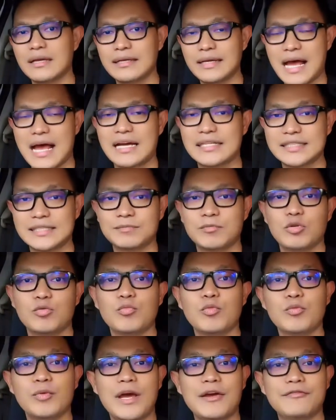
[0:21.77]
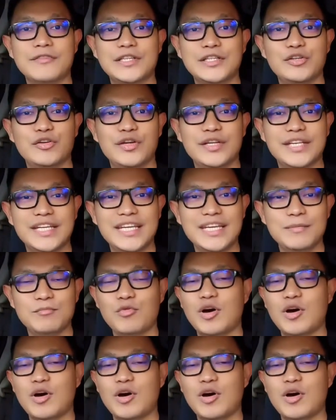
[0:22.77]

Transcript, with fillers: Nah, sebelum memulai video ini,